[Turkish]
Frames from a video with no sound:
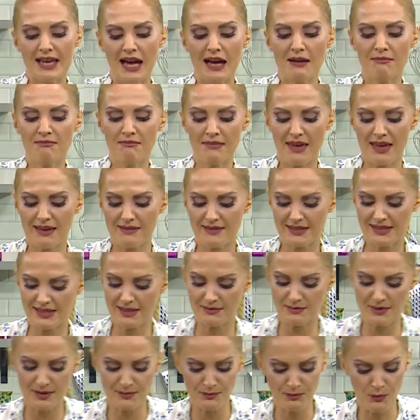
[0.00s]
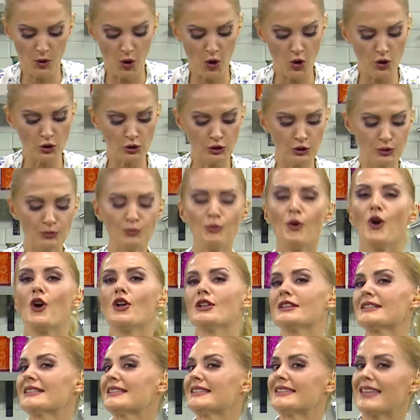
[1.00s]
tam mevsimi bol
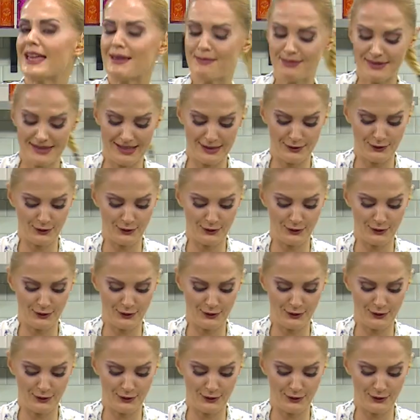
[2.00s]
bol sebze